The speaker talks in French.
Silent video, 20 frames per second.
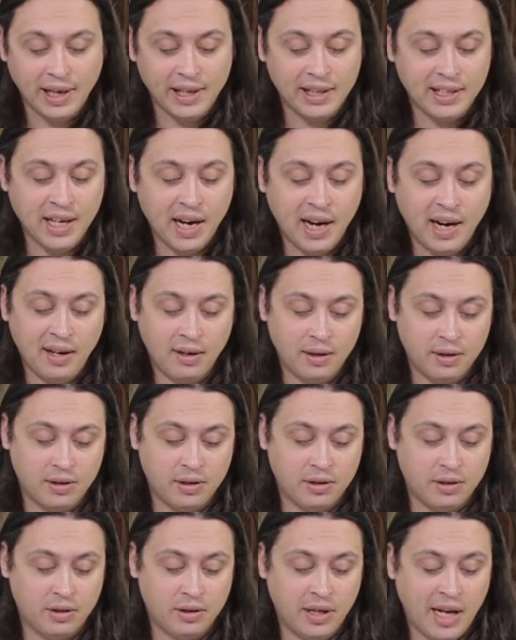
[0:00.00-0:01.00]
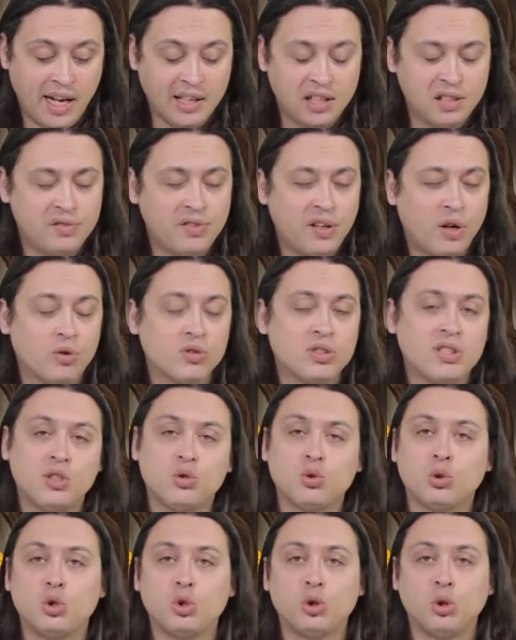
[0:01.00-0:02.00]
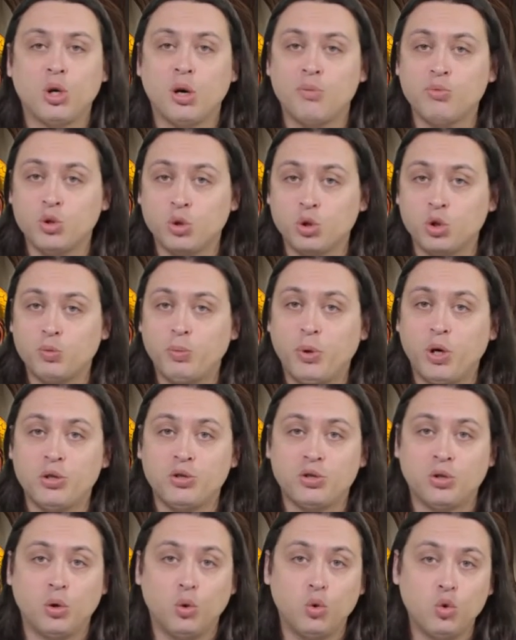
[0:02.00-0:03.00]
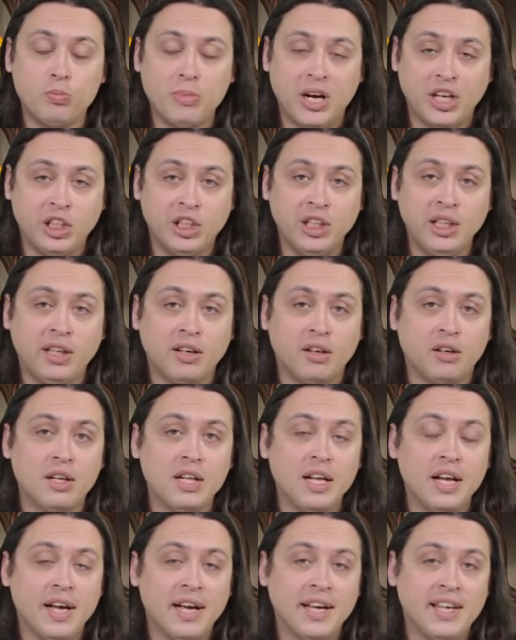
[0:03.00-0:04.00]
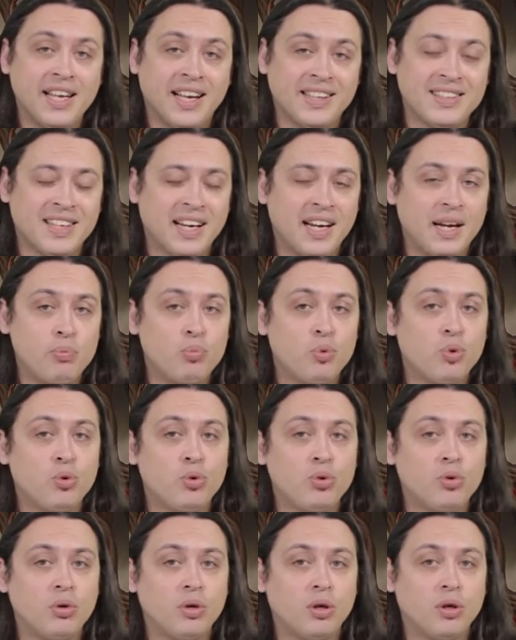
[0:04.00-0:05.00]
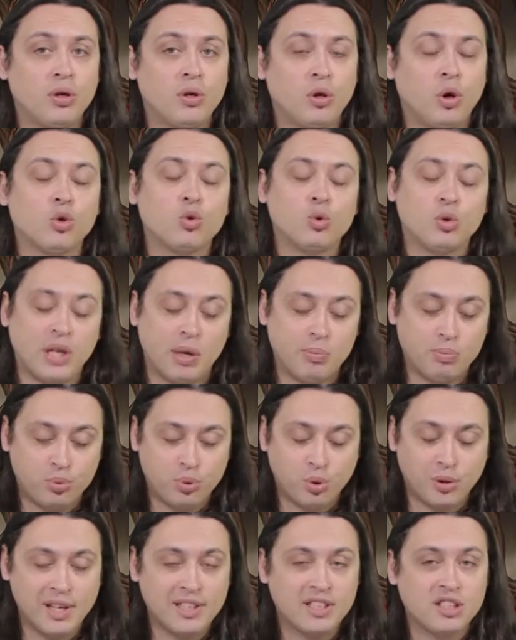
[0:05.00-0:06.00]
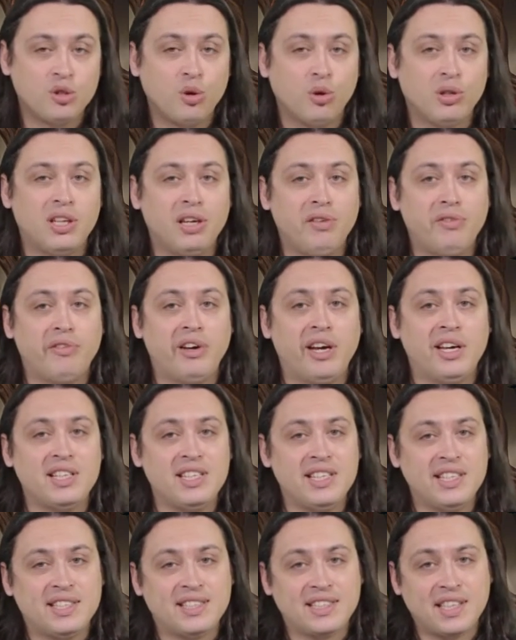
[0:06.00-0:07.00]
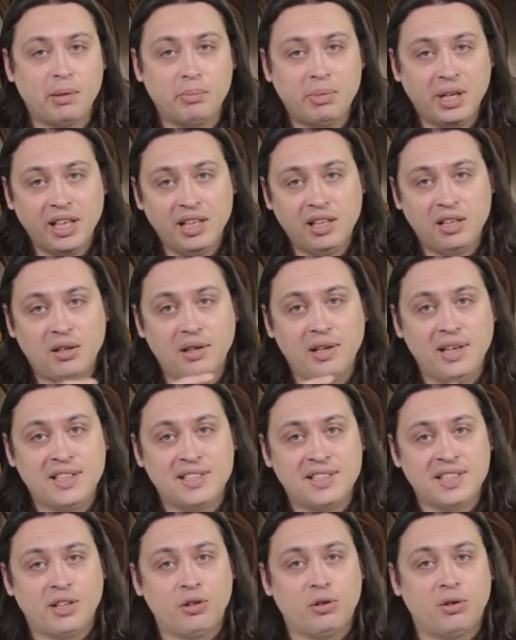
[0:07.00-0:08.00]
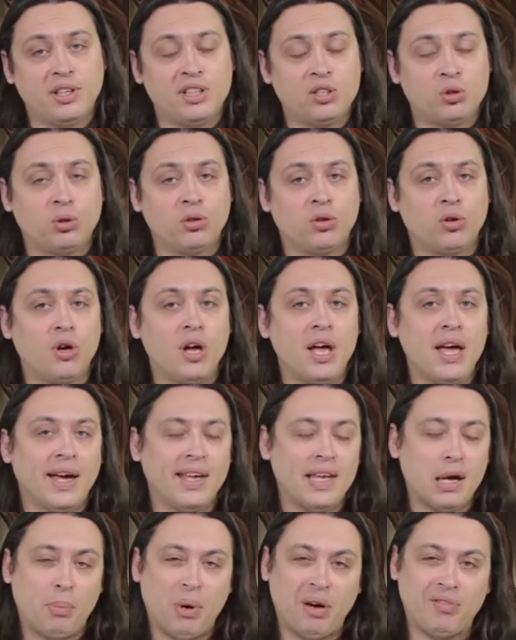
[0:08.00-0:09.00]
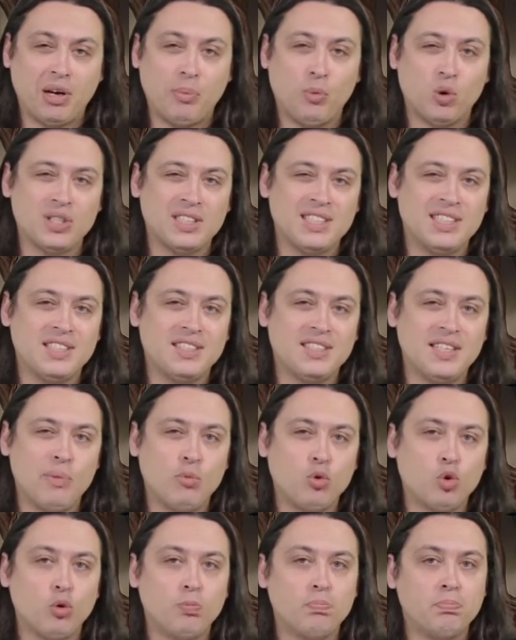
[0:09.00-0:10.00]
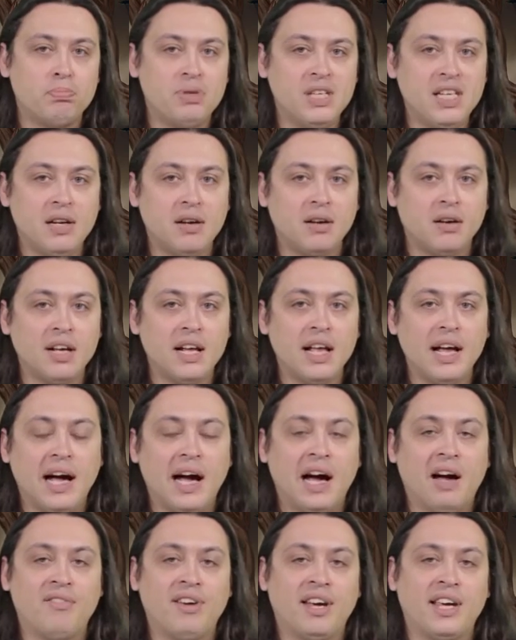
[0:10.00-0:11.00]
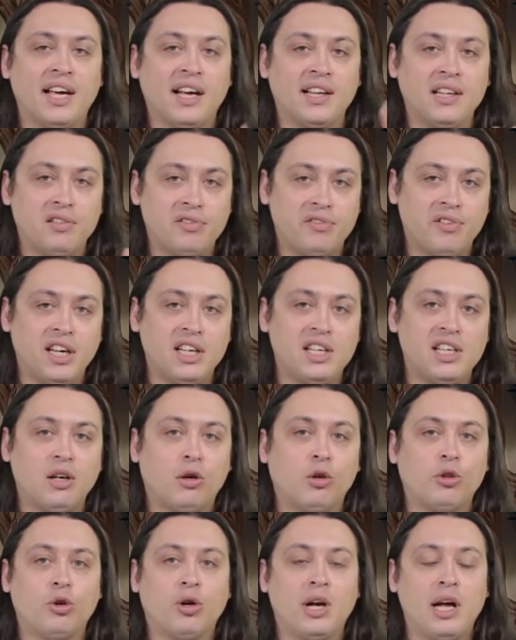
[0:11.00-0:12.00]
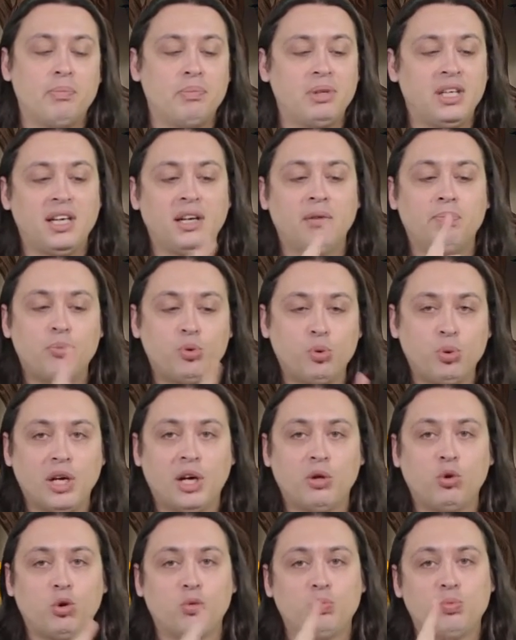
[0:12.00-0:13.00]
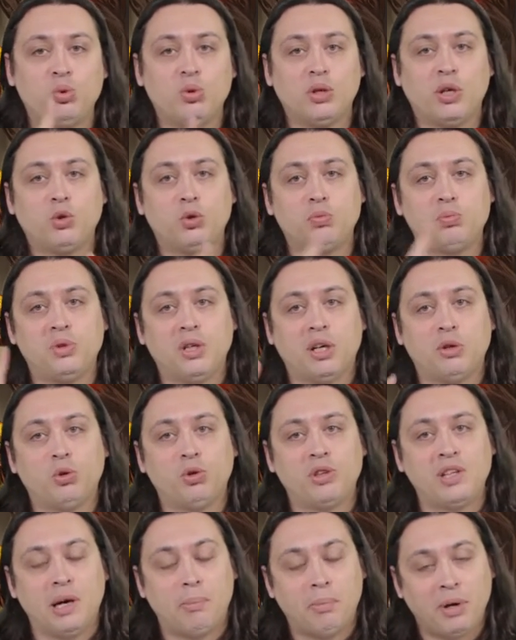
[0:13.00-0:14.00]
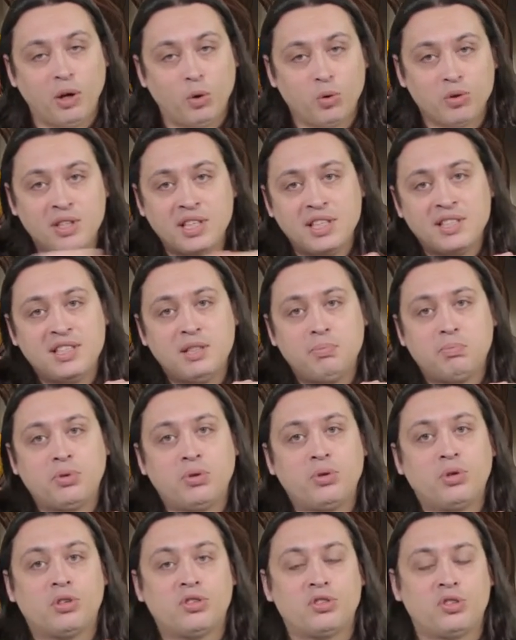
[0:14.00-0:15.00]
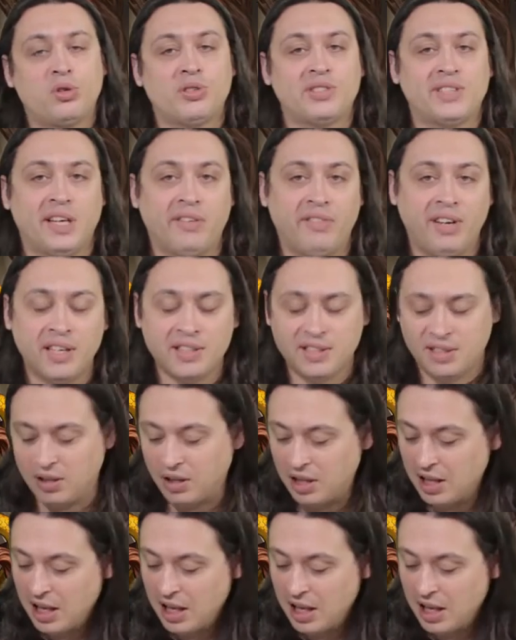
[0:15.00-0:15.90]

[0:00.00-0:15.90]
Il y a, euh, à la différence des autres jeux comme The Spoils ou Magic, il y a très peu, euh, en tout cas pour l'instant, d'effets qui s'imbriquent les uns dans les autres. Il n'y a pas vraiment de système de pile avec un effet qui rentre dans la pile, puis un autre, puis un autre, puis un autre, et après on dézip dans le sens inverse.